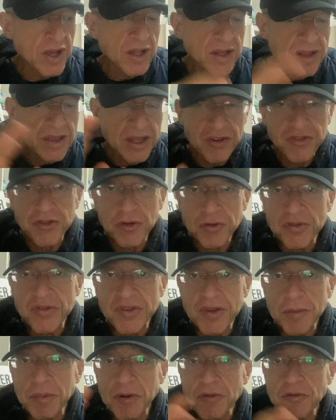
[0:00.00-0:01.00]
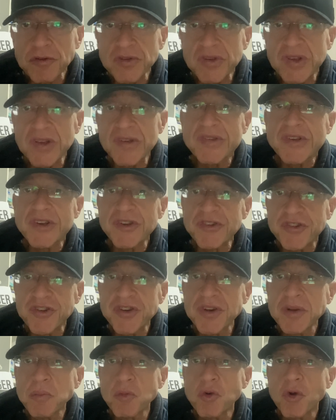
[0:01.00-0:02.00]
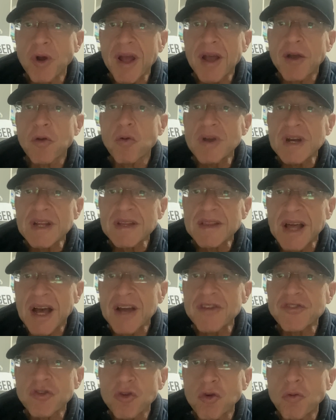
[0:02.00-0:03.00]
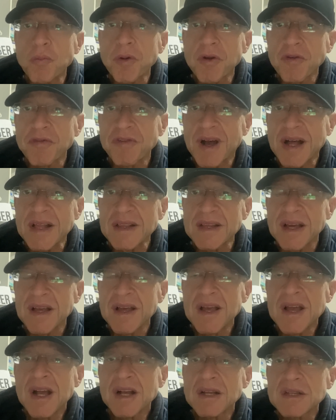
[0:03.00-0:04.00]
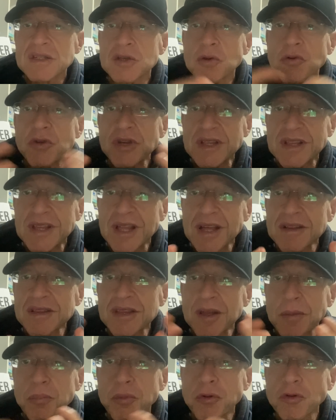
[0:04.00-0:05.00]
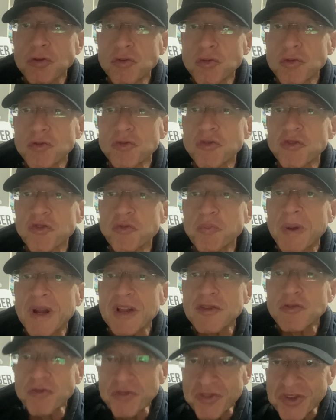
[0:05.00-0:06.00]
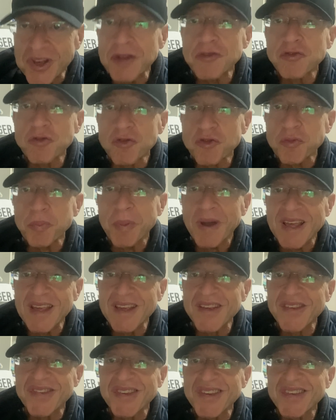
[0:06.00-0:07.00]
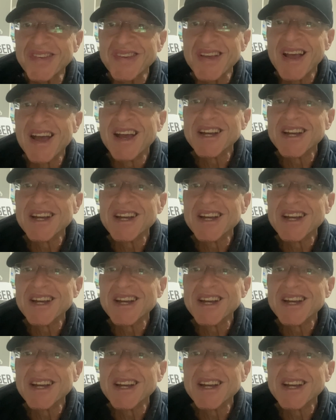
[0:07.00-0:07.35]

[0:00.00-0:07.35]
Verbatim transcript: Deixa eu dizer para vocês que Gimo é qualidade comprovada. São 80 produtos para 200 países.